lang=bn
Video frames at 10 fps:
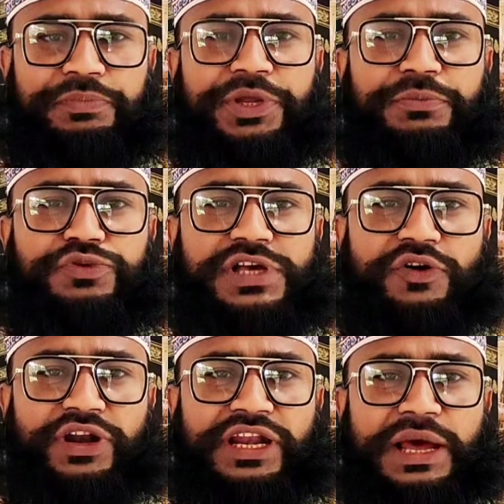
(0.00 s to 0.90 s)
পীর পূজা
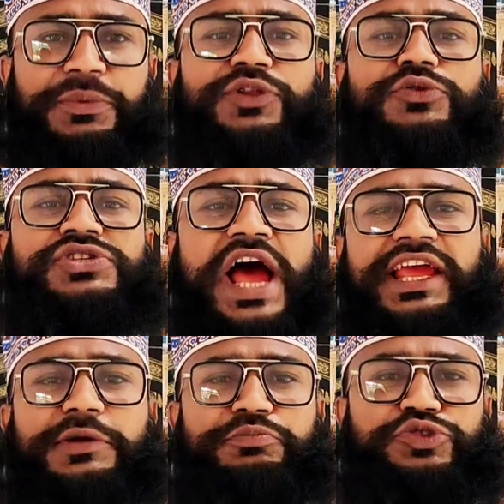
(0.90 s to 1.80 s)
করেন না আপনারা তো
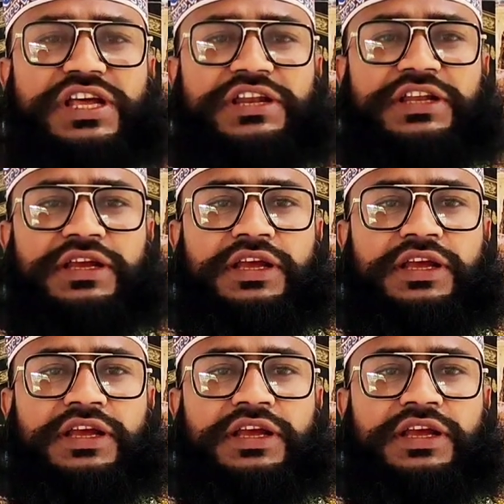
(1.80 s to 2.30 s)
সাহেব পূজারী